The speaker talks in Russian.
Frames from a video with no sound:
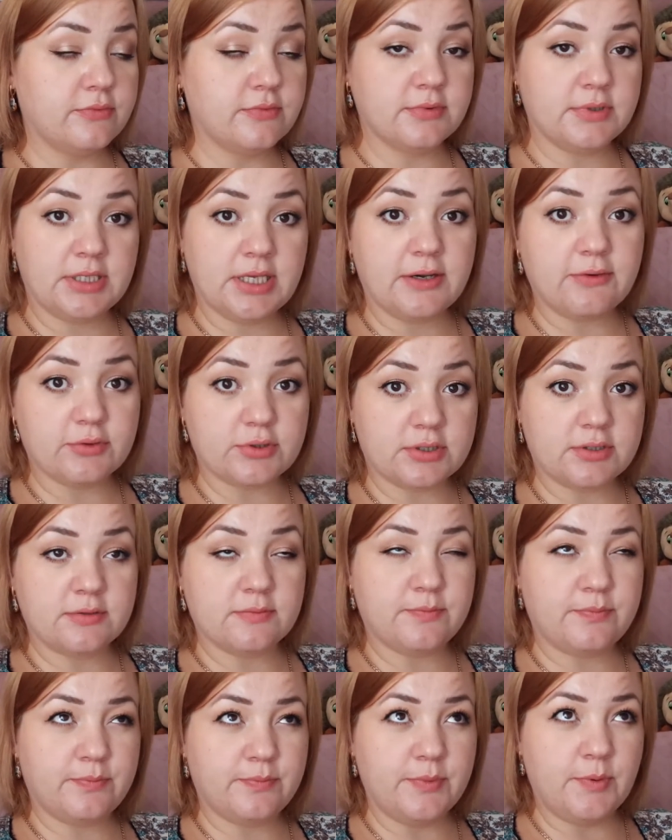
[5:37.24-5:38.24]
я вот
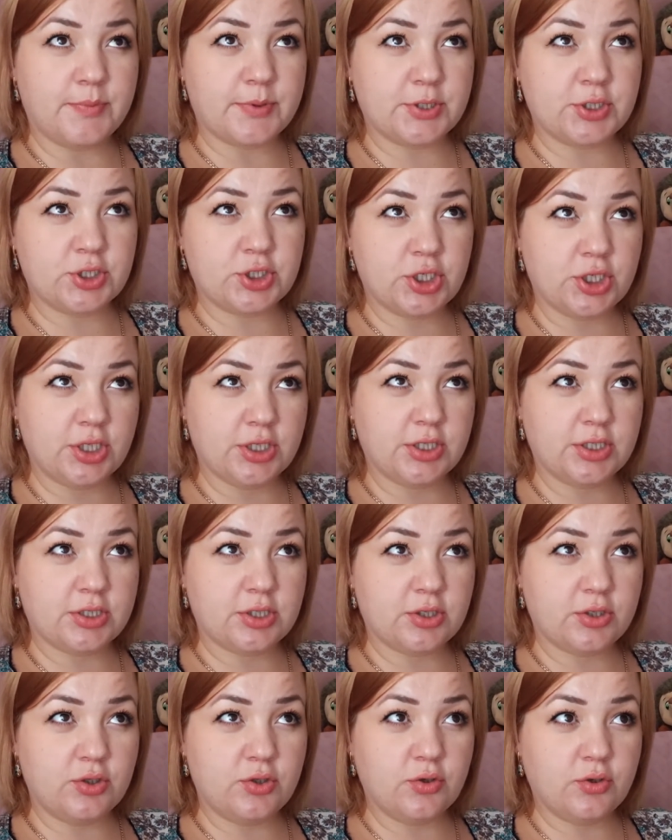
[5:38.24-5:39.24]
на протяжении
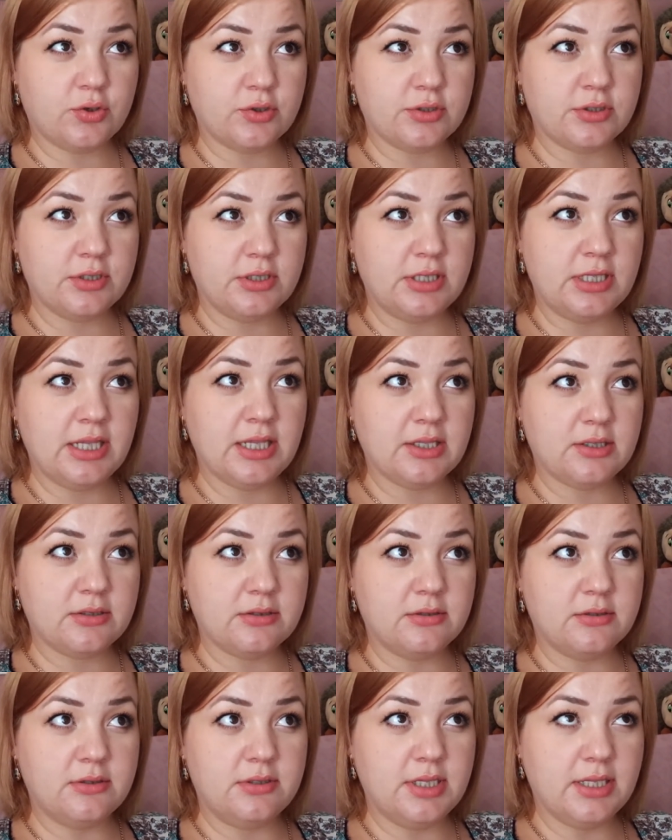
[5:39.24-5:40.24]
где-то дней,
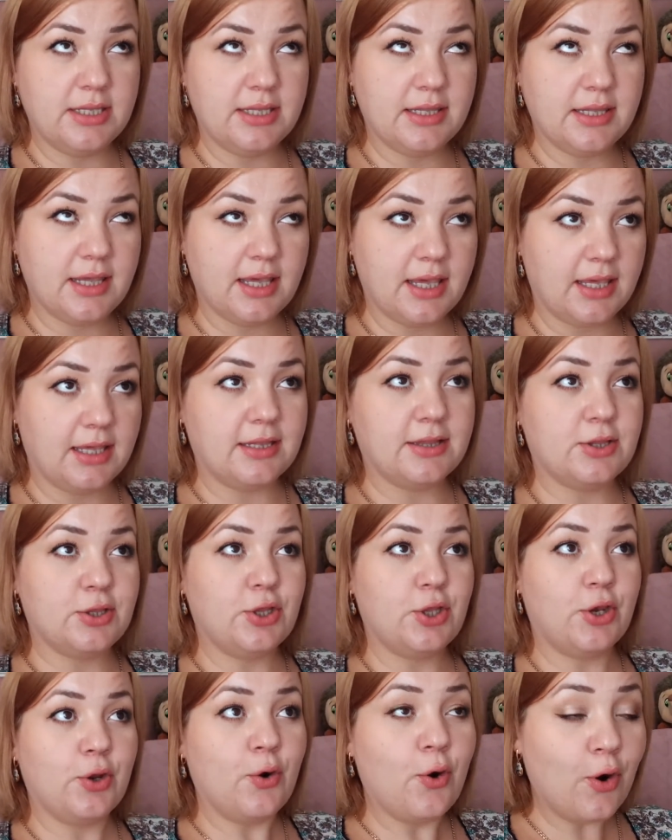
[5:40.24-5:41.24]
дней
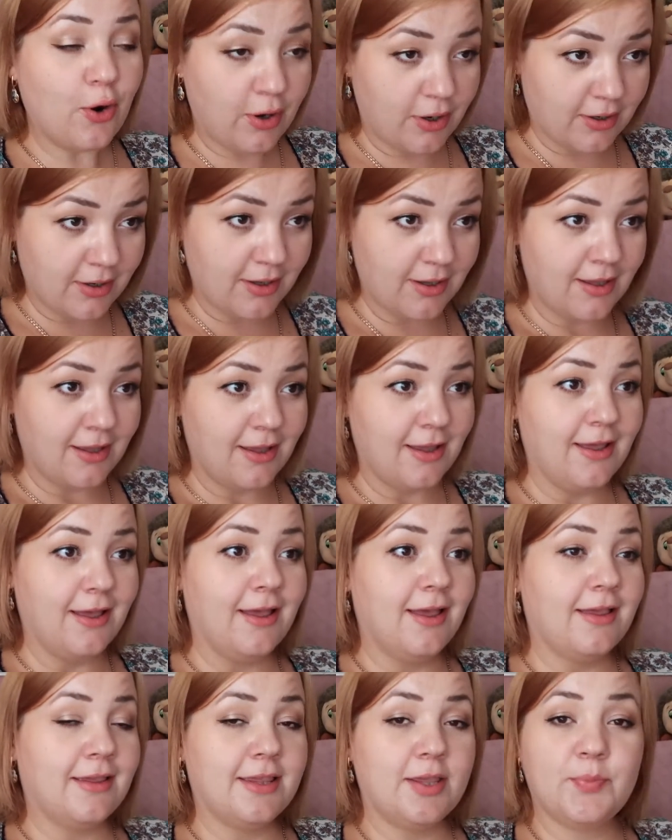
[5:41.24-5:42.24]
трех
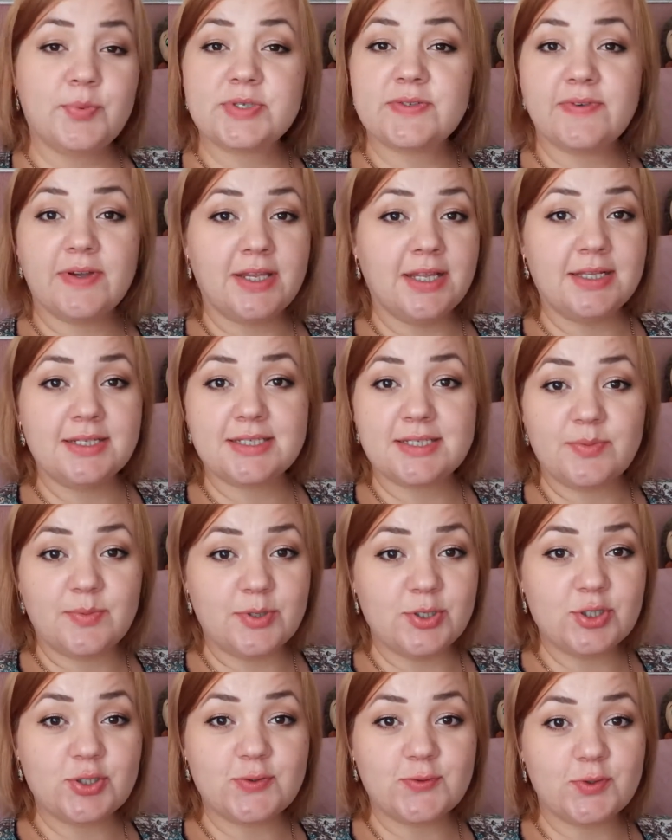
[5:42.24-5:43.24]
не позволяла себе
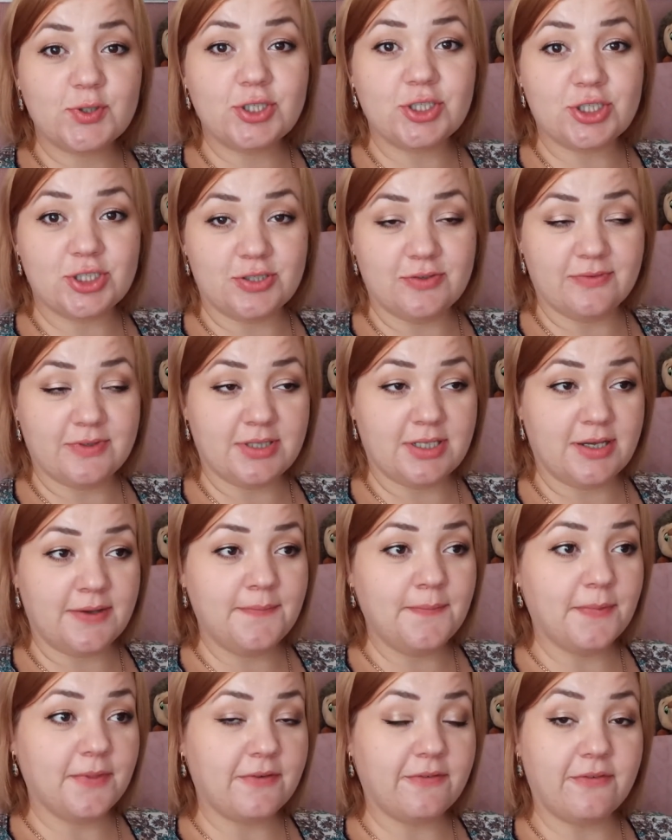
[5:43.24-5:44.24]
ничего лишнего,
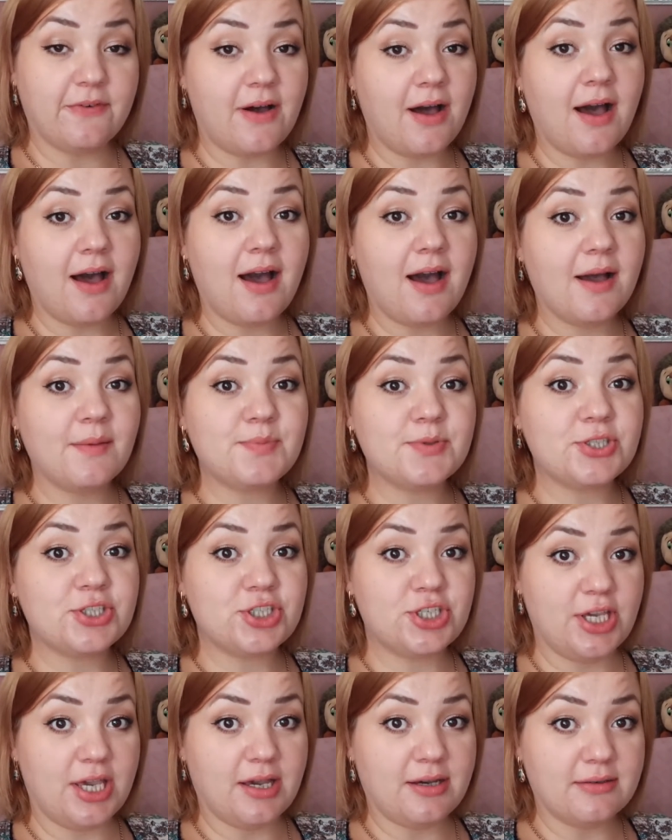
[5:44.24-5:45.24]
да,
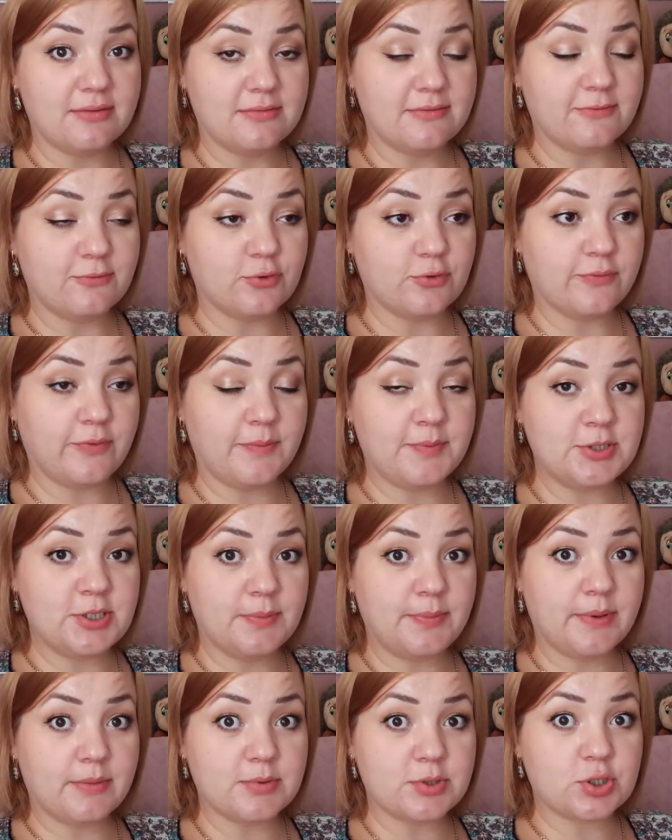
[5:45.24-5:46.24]
вообще, вот вообще
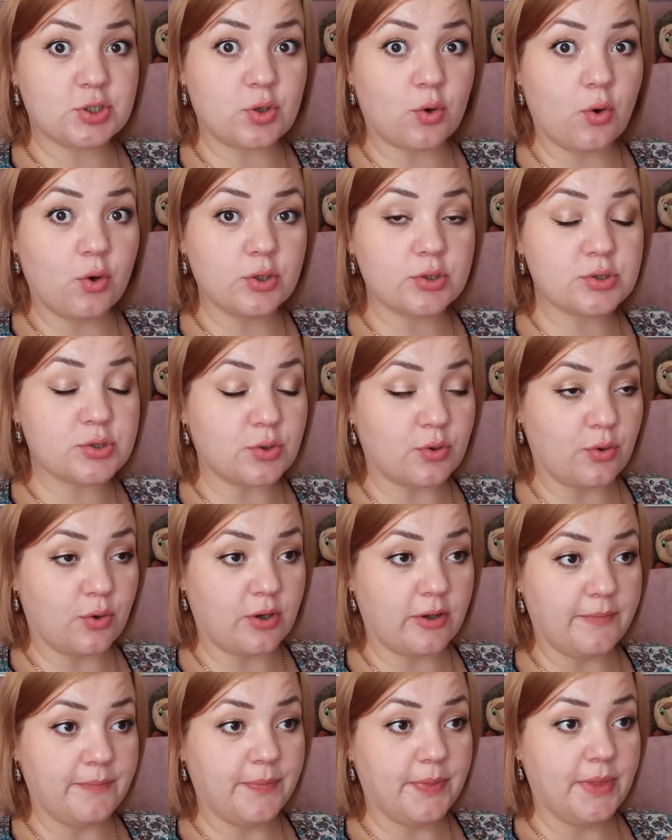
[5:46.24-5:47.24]
прям
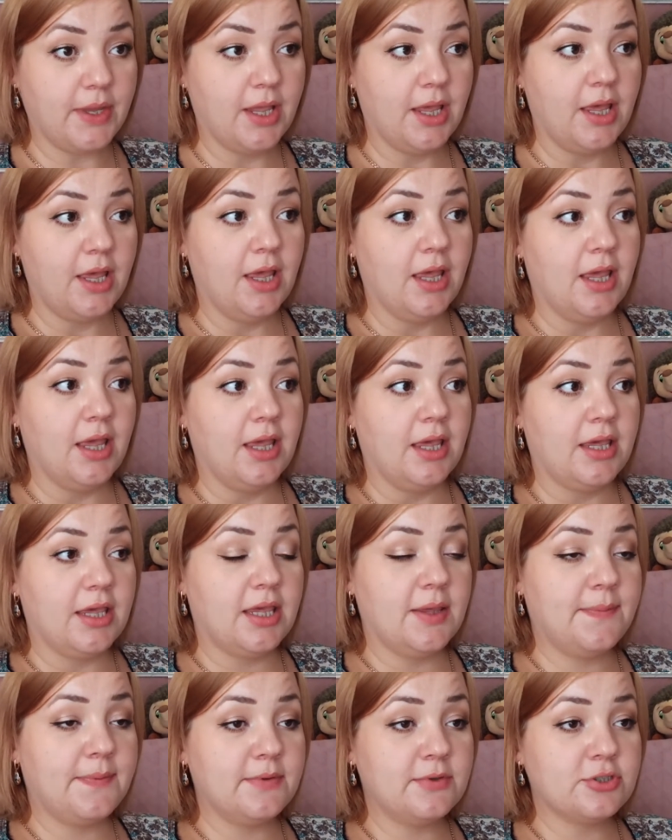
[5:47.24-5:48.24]
строго-строго.
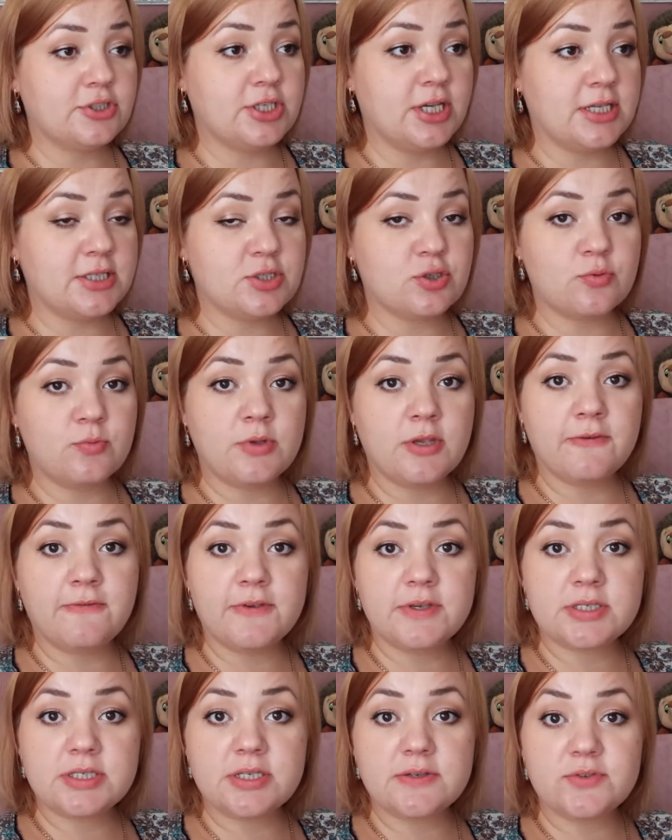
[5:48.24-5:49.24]
И получается у меня
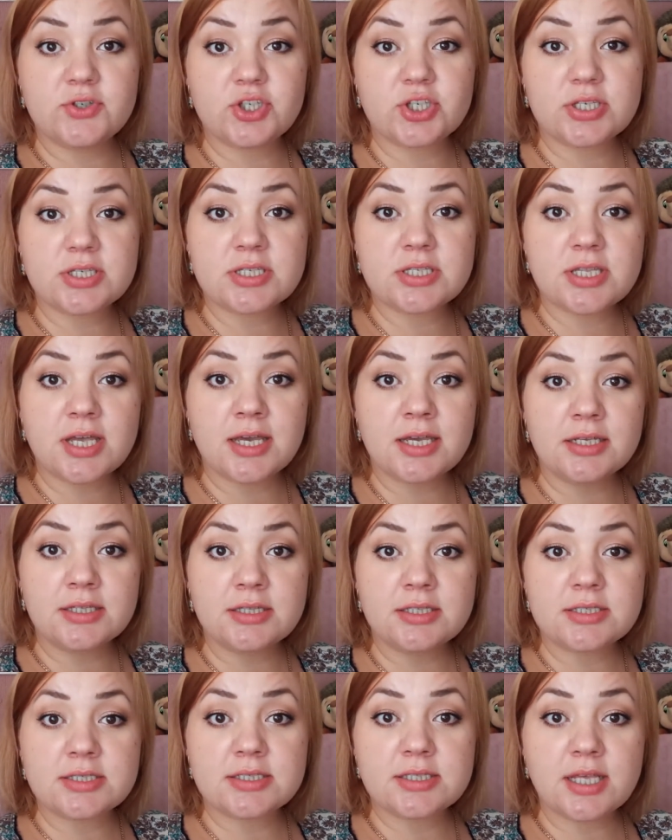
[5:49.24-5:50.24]
вес девочки
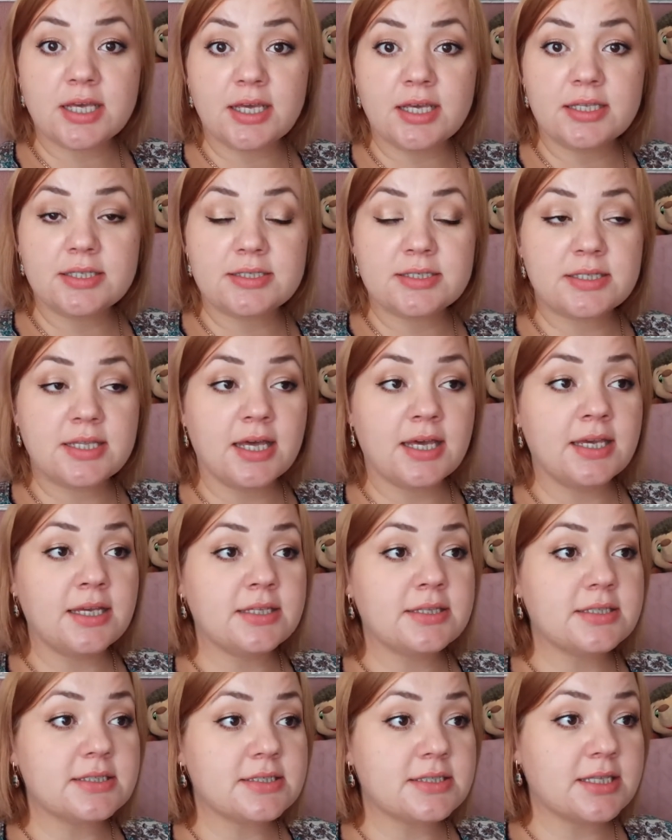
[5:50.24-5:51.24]
стоит и стоит,
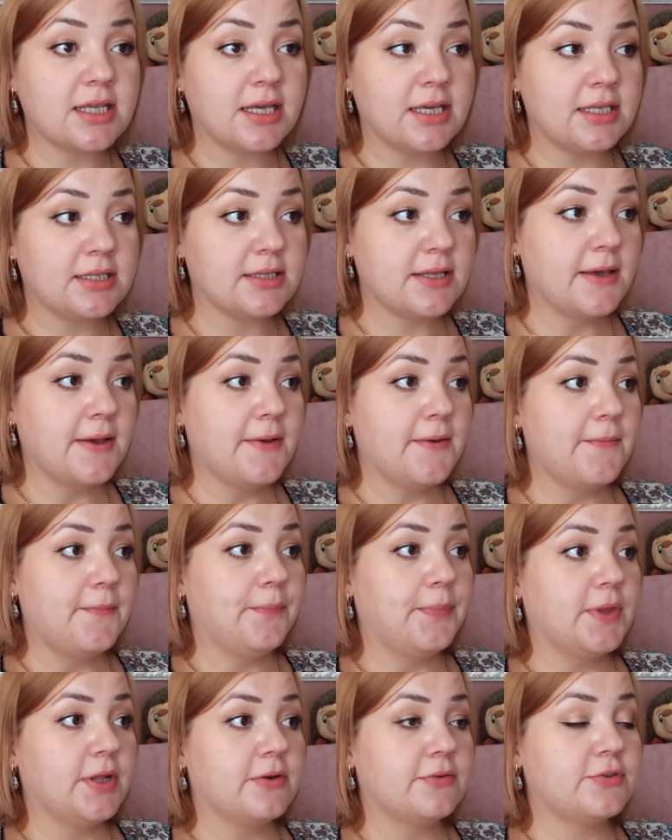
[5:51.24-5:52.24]
стоит и стоит.
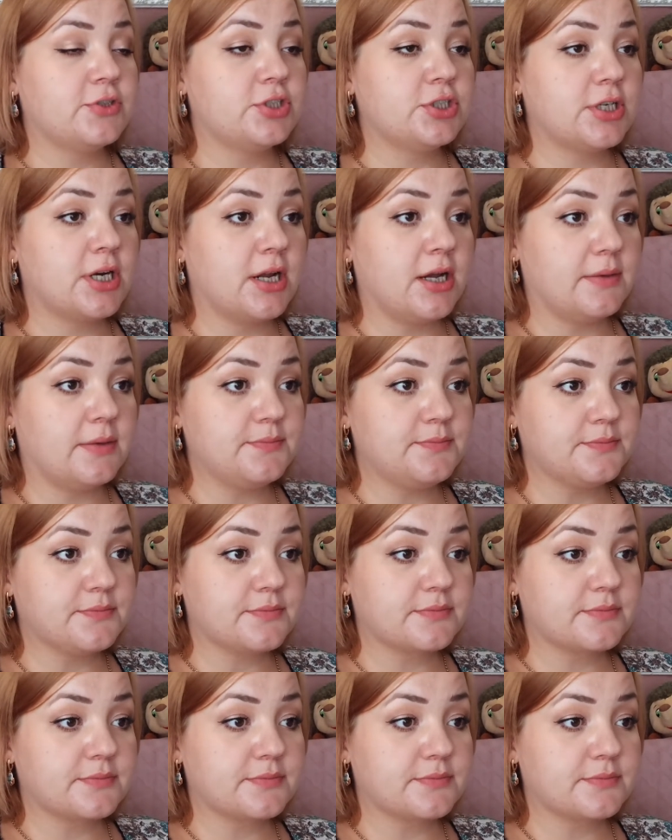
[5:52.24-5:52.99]
Вчера